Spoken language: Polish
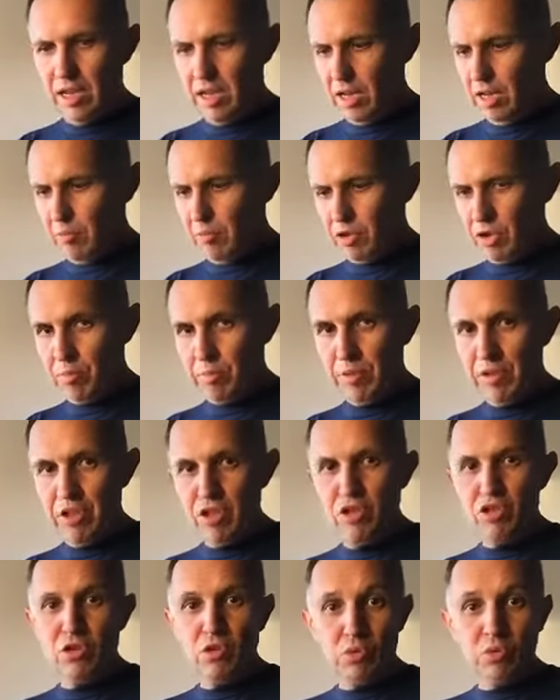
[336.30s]
muszę
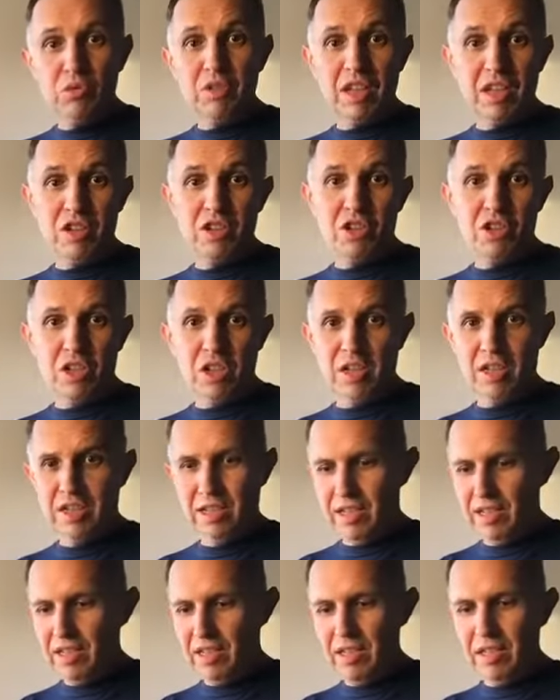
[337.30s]
powiedzieć, że tu też
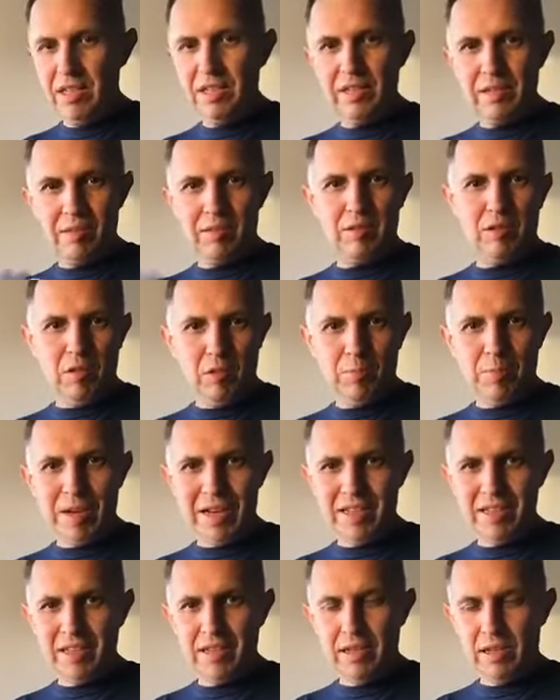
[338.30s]
e, jest o
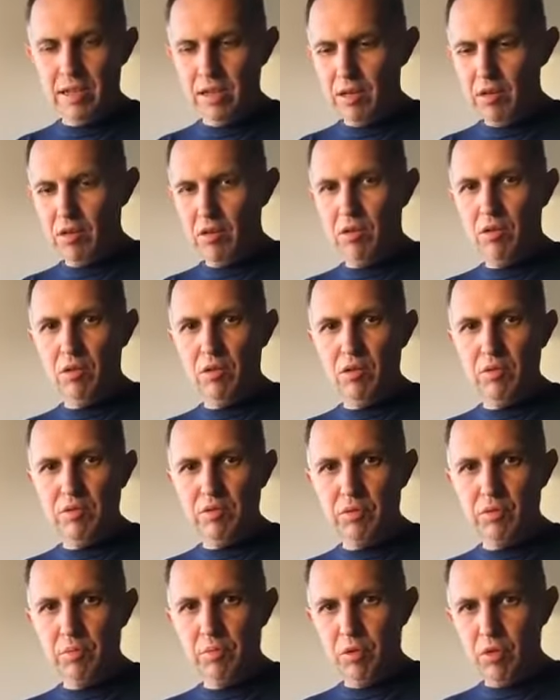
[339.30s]
pasji, o
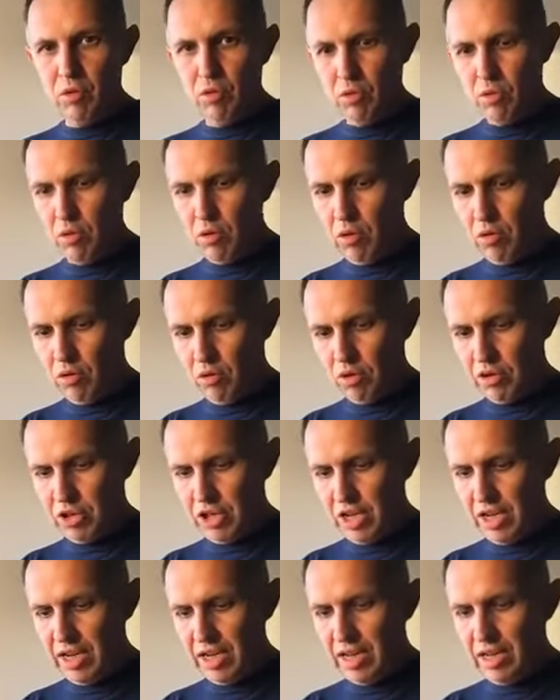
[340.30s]
futbolu, o,
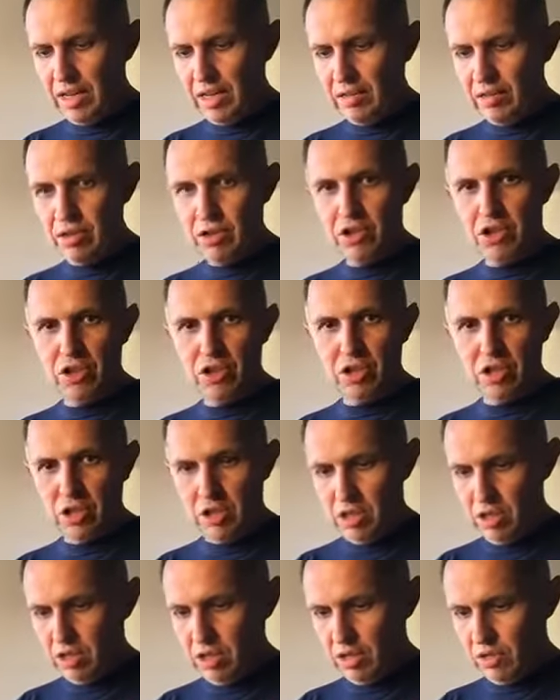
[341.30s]
grze, ale też
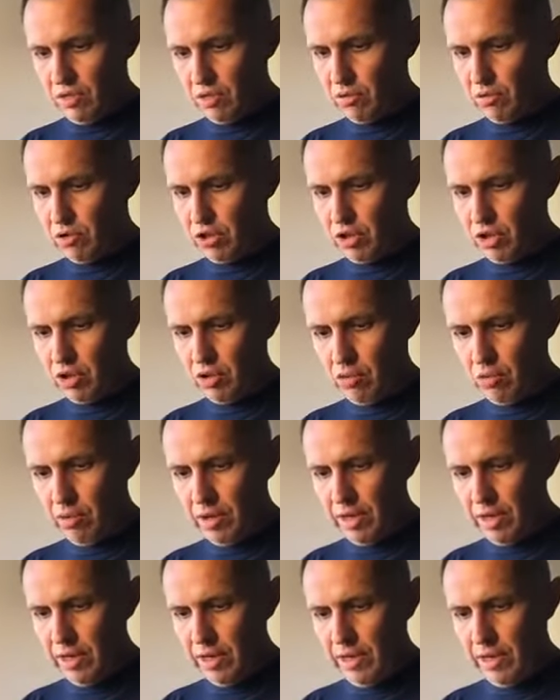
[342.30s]
e, są
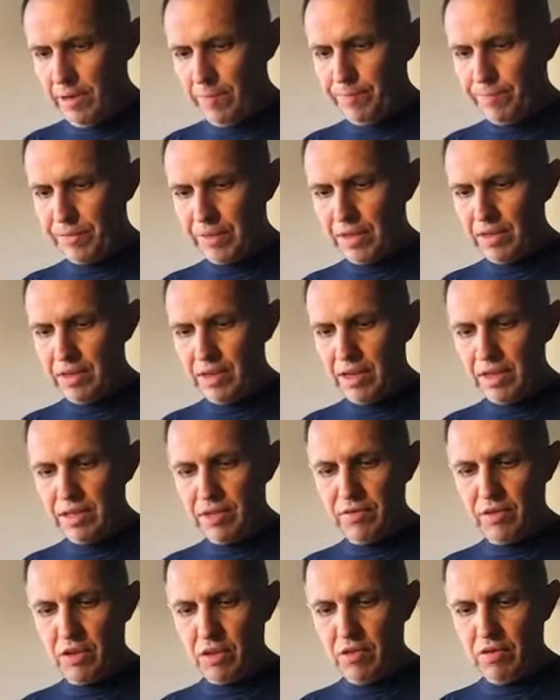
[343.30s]
szczegóły mm,
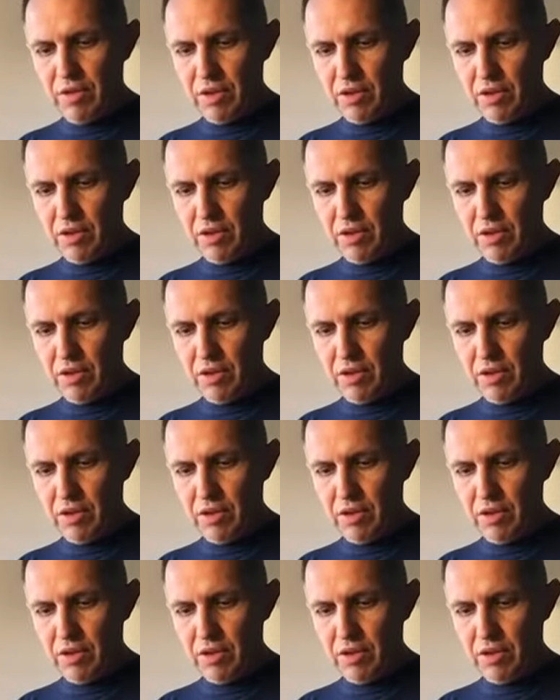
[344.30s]
transferowe